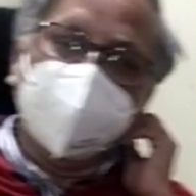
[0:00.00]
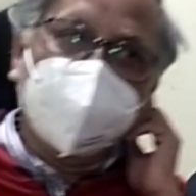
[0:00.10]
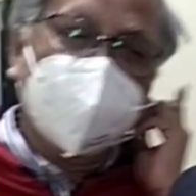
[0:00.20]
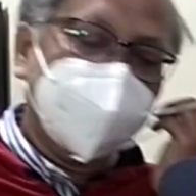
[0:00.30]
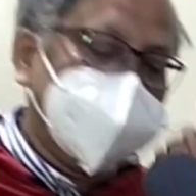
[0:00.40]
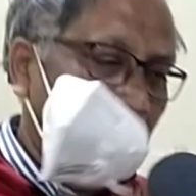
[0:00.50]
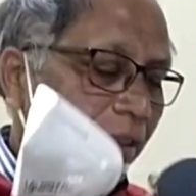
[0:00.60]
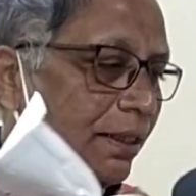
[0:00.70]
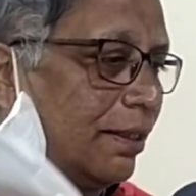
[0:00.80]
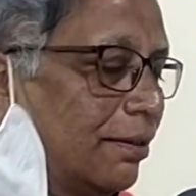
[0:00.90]
ভালোই লেগেছে
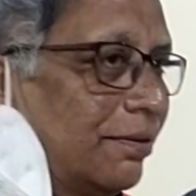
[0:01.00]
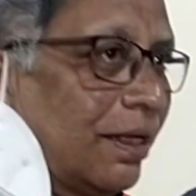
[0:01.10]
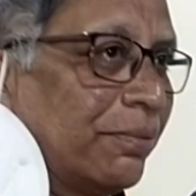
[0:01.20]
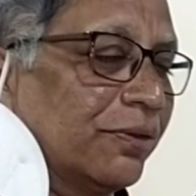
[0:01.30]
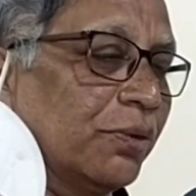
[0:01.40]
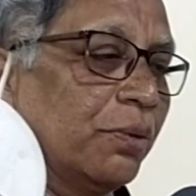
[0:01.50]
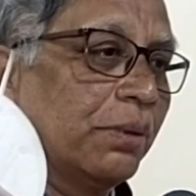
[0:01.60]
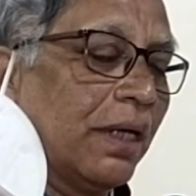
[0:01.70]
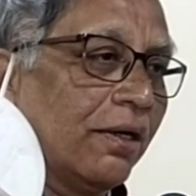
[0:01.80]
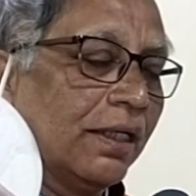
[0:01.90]
আমার তো খুবই
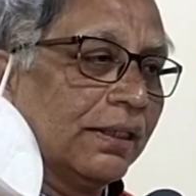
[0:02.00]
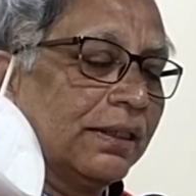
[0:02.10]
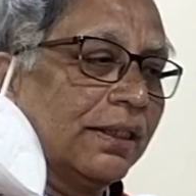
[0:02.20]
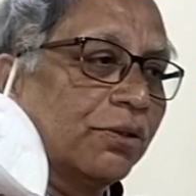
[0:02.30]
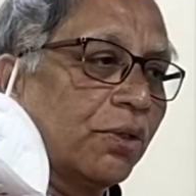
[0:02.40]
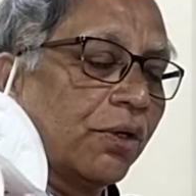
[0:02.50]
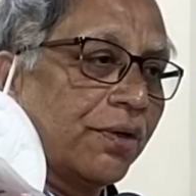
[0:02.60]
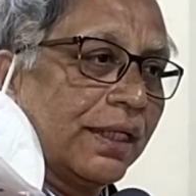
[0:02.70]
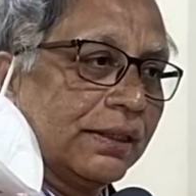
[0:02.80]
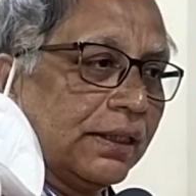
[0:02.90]
ভালো লেগেছে কিন্তু
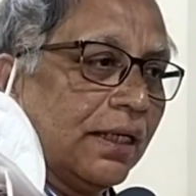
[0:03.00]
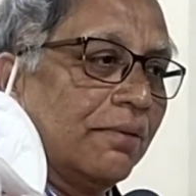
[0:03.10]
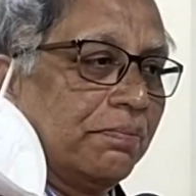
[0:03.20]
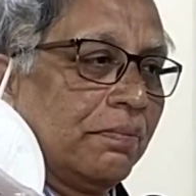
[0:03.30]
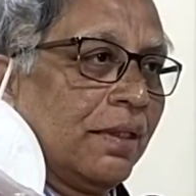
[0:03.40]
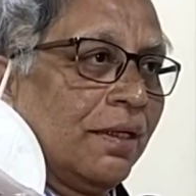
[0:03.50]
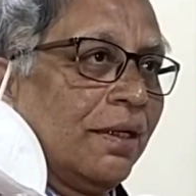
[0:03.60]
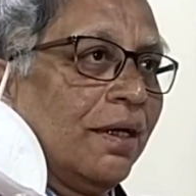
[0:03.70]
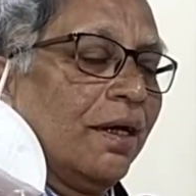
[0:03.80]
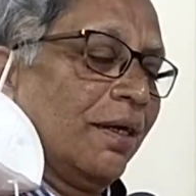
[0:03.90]
ঘটনাটা যেটা
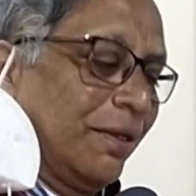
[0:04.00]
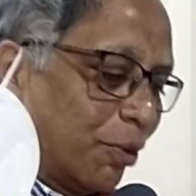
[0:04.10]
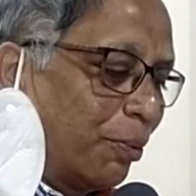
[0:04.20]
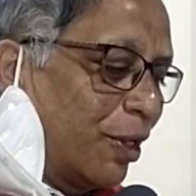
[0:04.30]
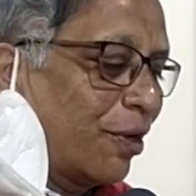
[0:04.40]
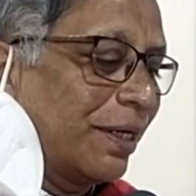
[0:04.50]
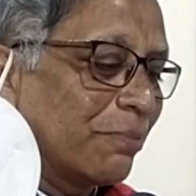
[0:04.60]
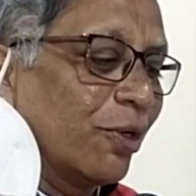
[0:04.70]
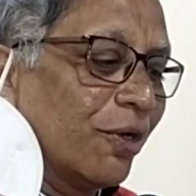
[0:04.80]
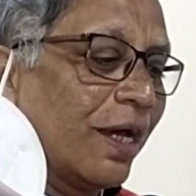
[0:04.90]
অভিনয়টা
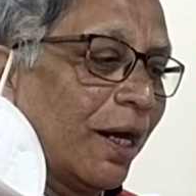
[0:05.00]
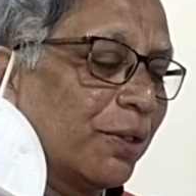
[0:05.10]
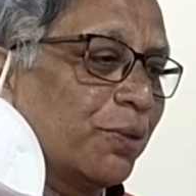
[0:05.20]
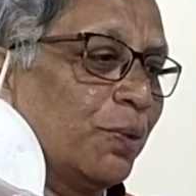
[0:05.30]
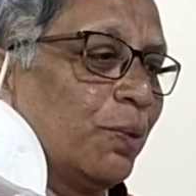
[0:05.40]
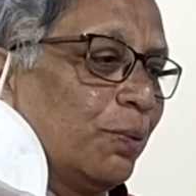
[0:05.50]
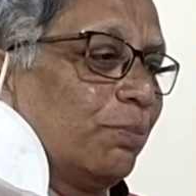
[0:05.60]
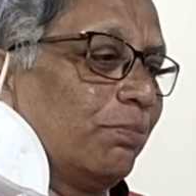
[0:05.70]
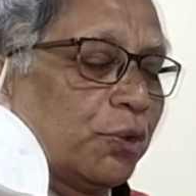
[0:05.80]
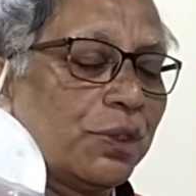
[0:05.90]
মনে হয় আরেকটু
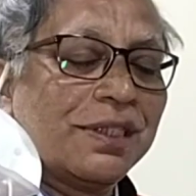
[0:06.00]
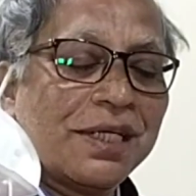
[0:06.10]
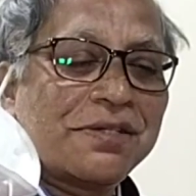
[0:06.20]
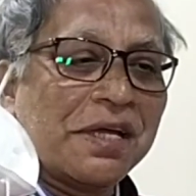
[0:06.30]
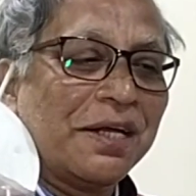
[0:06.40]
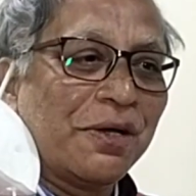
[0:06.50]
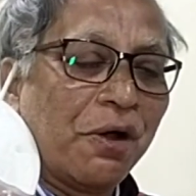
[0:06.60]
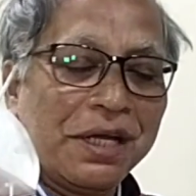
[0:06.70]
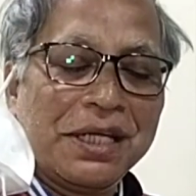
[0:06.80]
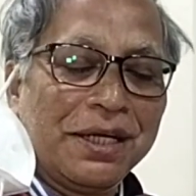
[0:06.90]
সত্যজিৎ রায় স্টাইলে
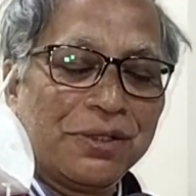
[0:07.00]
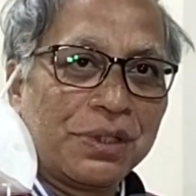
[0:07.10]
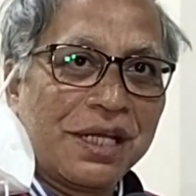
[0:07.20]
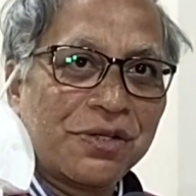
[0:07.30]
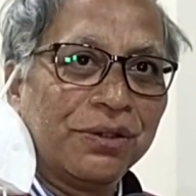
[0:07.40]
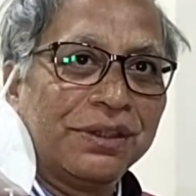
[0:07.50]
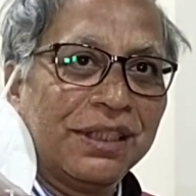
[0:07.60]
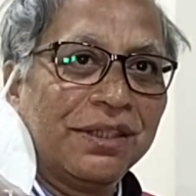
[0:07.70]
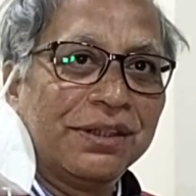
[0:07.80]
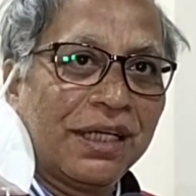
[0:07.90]
হয়নি আর তৈরি রায় যখন
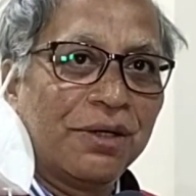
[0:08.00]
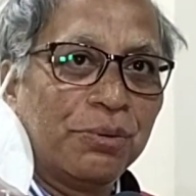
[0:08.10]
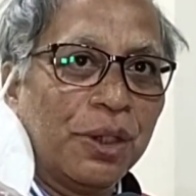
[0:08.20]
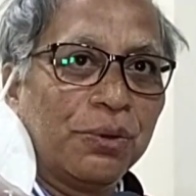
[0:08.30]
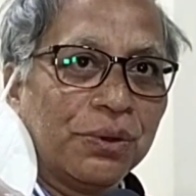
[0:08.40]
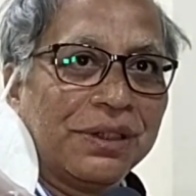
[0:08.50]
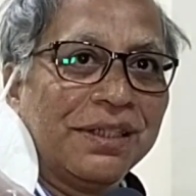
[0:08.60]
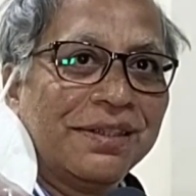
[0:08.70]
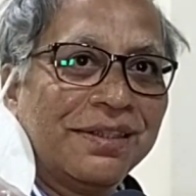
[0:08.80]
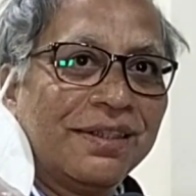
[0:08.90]
ছিল যারা অভিনয় করতেন
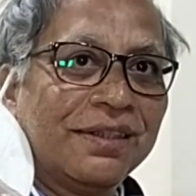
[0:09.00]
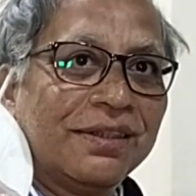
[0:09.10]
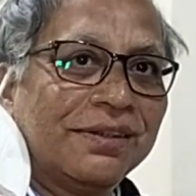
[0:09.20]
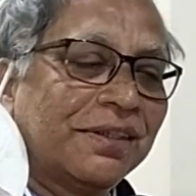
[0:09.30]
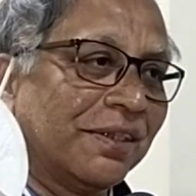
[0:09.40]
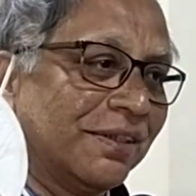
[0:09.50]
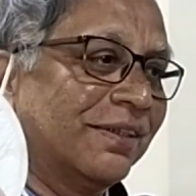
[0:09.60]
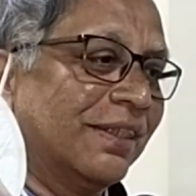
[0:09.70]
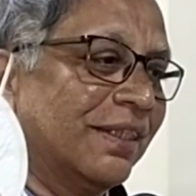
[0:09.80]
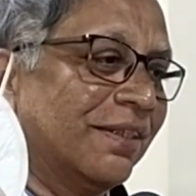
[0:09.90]
তাদের
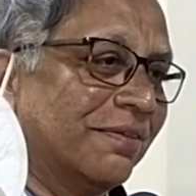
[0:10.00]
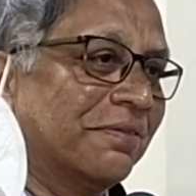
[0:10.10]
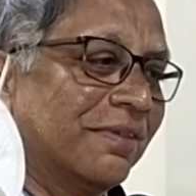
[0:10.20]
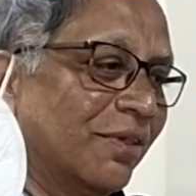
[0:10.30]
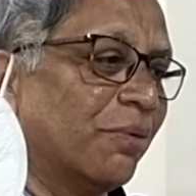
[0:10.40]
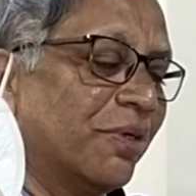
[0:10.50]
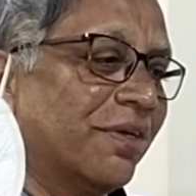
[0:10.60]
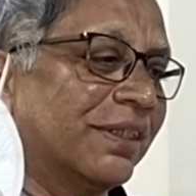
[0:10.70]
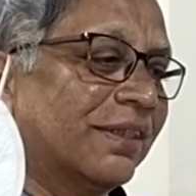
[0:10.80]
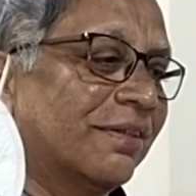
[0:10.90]
চেয়ে
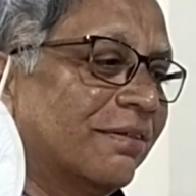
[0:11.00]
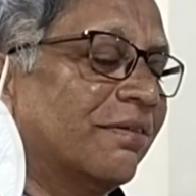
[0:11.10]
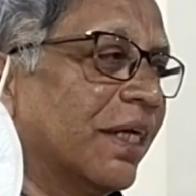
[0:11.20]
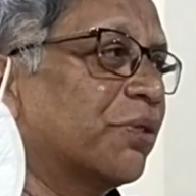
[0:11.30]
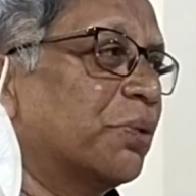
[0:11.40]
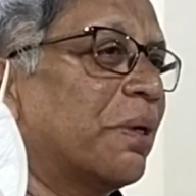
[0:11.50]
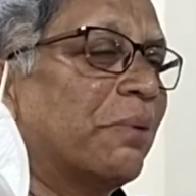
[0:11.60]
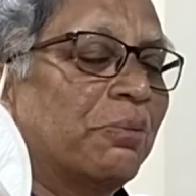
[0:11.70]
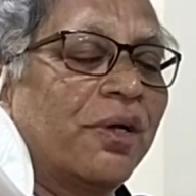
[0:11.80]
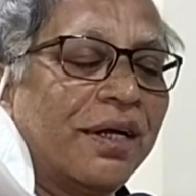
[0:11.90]
অভিনয় একটু
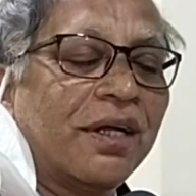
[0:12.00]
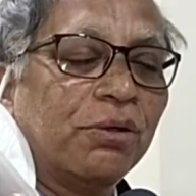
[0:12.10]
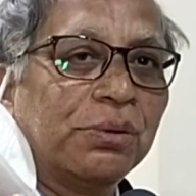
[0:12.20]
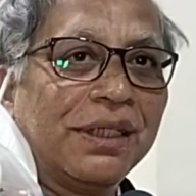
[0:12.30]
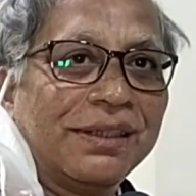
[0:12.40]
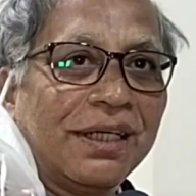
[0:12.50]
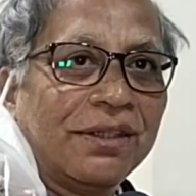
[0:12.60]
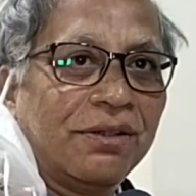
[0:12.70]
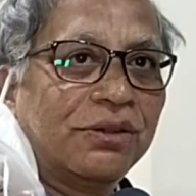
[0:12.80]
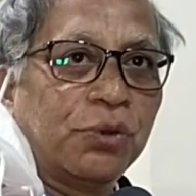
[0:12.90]
আমার মনে হয় ডাউন আর কি
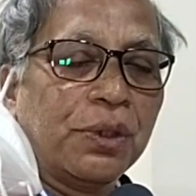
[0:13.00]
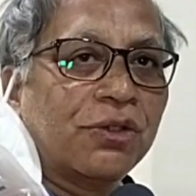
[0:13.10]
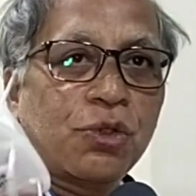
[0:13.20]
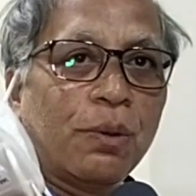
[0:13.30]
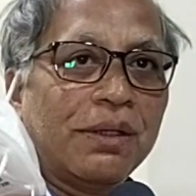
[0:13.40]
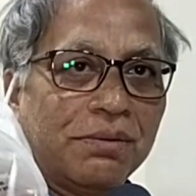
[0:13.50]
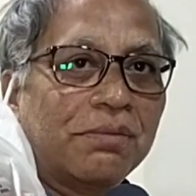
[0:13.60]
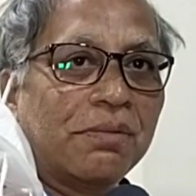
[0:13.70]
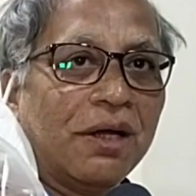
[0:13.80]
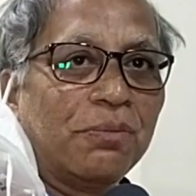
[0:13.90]
আদারওয়াইজ স্টোরি তো সবাই
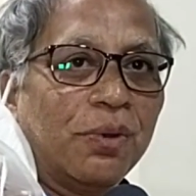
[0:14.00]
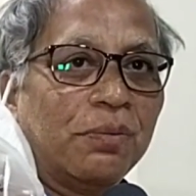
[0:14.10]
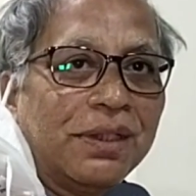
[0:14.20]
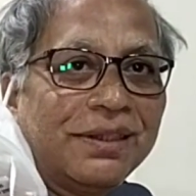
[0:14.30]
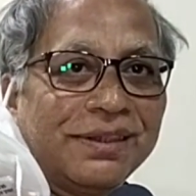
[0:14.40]
ভালো বলবে